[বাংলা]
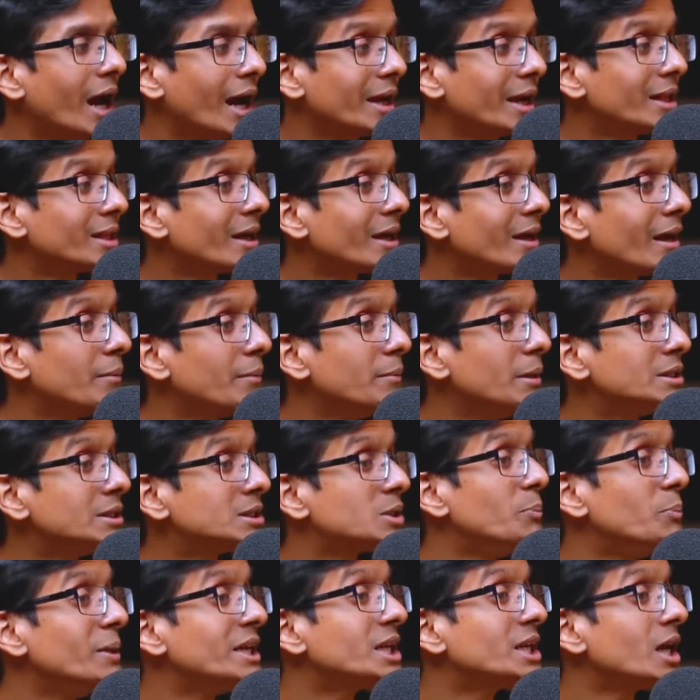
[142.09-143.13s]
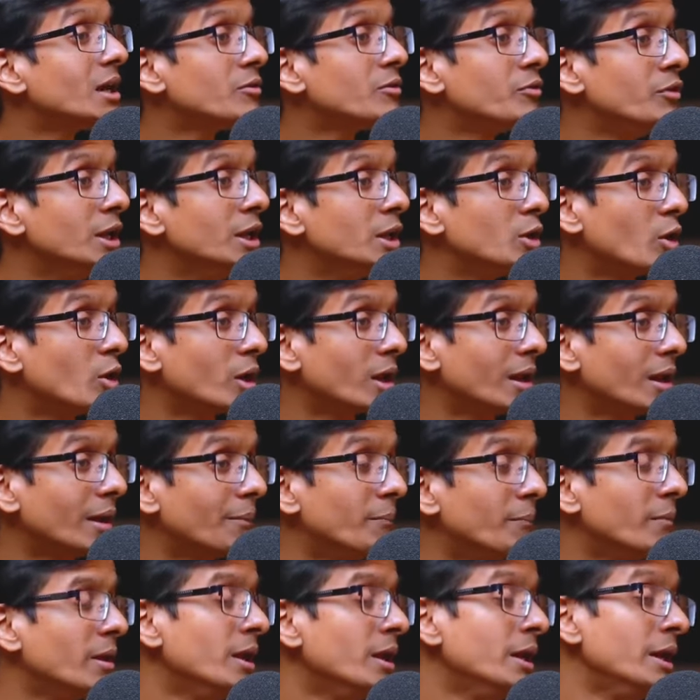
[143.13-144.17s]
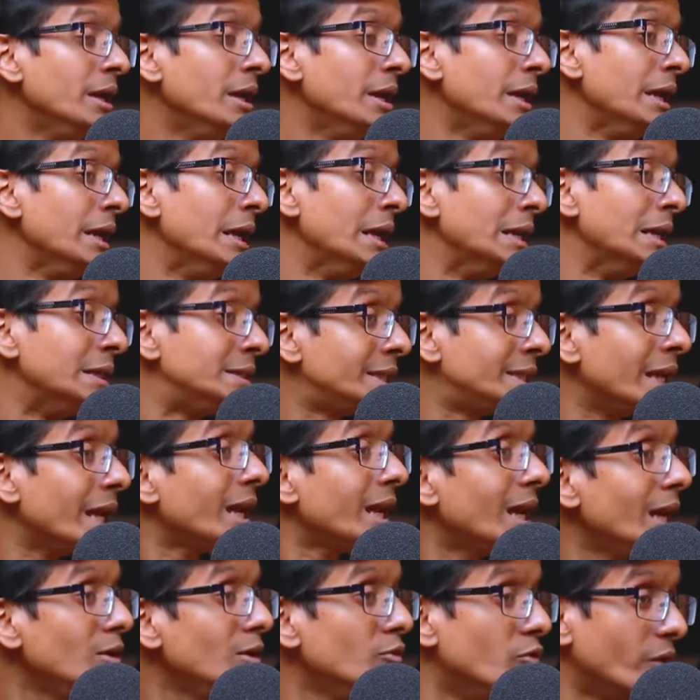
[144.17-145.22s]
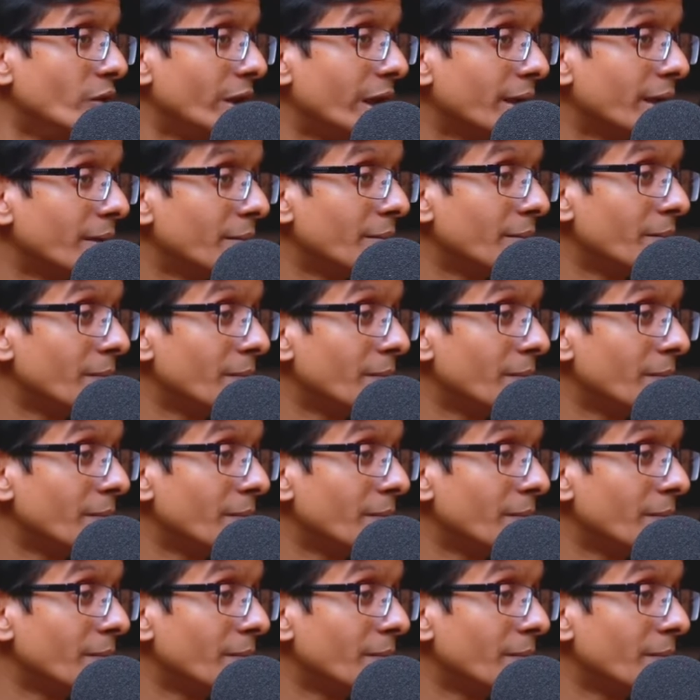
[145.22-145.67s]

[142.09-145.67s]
আগে তাকে আমি স্পেশাল ফিল করালাম সেকেন্ড ওয়ে